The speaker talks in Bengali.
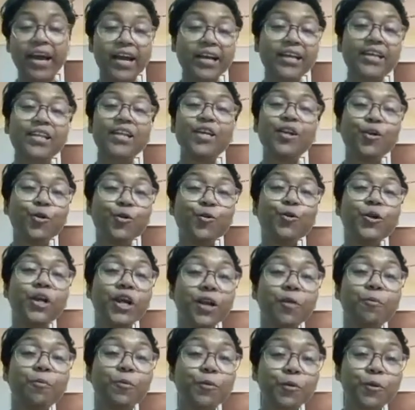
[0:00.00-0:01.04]
একটা
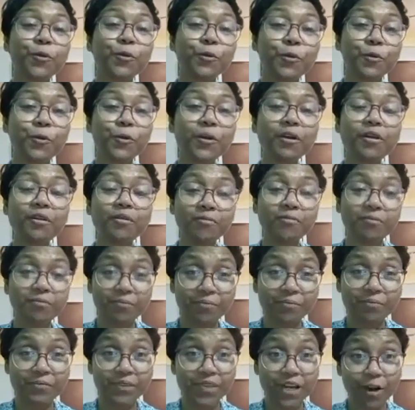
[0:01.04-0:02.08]
লুনের পুতুল
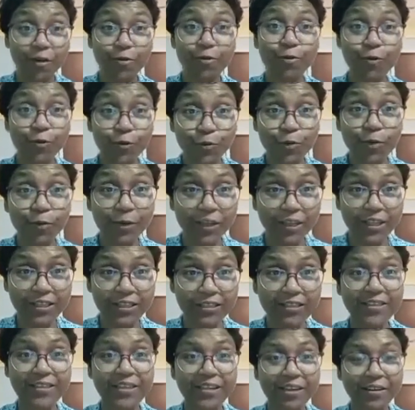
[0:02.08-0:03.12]
ঠাকুর উপমা
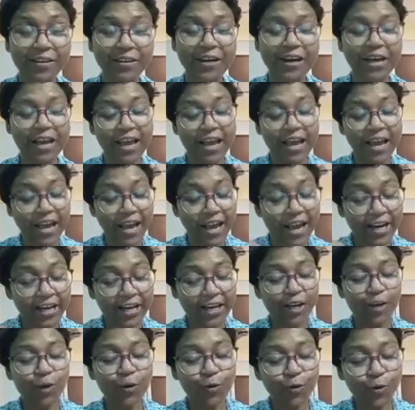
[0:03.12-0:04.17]
দিচ্ছেন
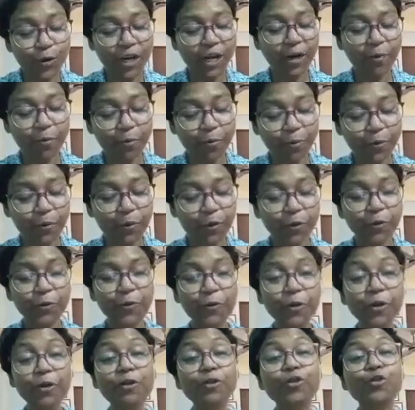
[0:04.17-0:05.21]
একটা লুনের
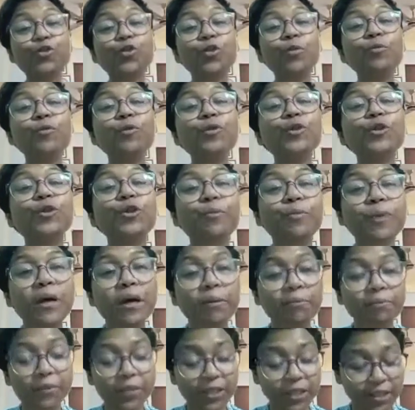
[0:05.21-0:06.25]
পুতুল সমুদ্র
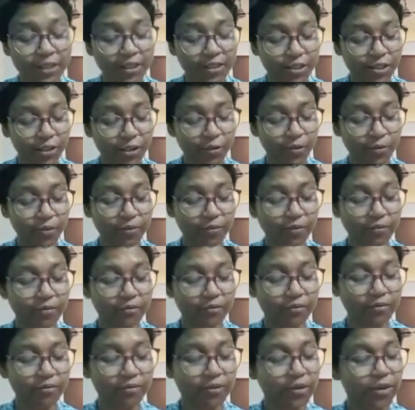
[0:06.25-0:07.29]
মাপতে গেছিল
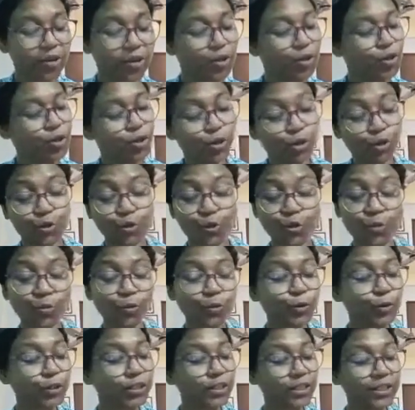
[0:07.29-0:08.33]

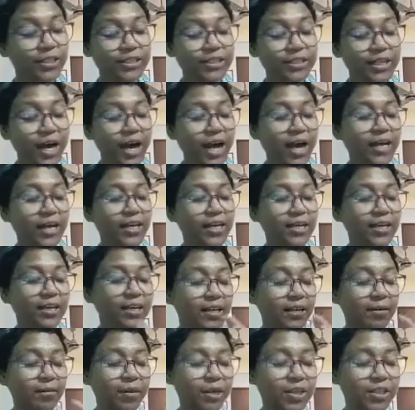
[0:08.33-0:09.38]
সমুদ্রে যাই
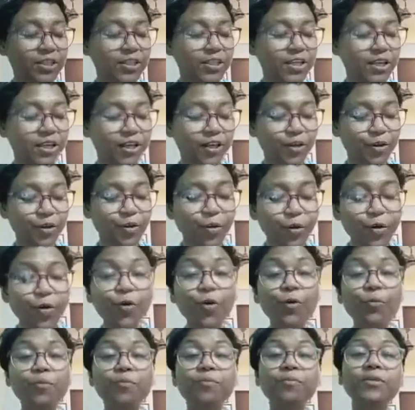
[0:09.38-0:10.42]
নেমেছে
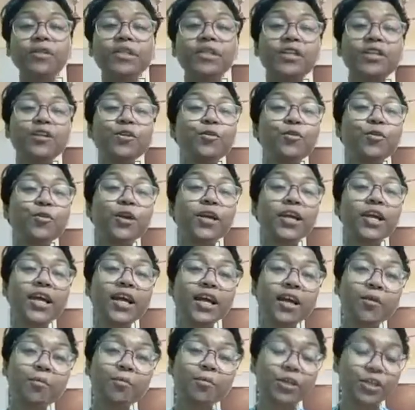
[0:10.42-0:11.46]
অমনি গোলে
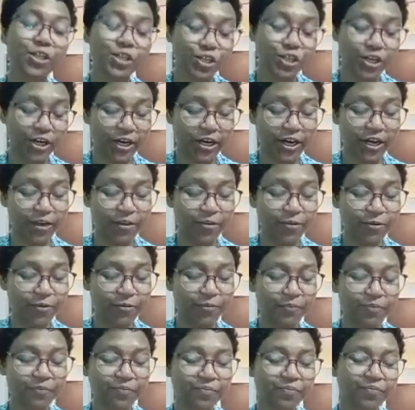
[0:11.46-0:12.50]
মিশে গেল
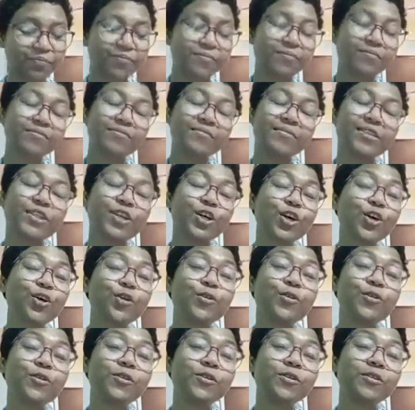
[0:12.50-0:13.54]

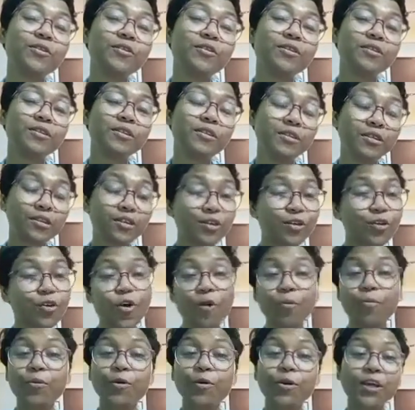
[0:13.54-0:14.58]
তখন
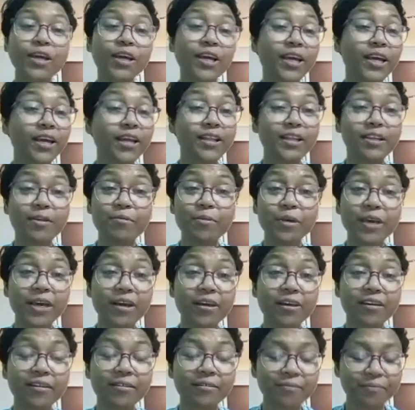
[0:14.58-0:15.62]
খবর কে
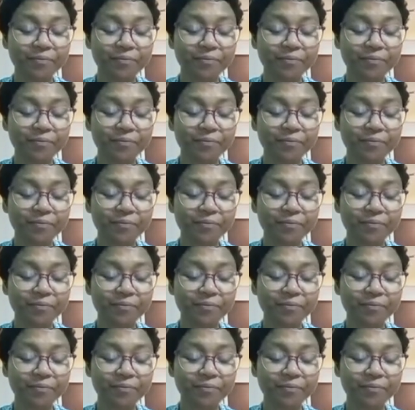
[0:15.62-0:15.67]
দিবেক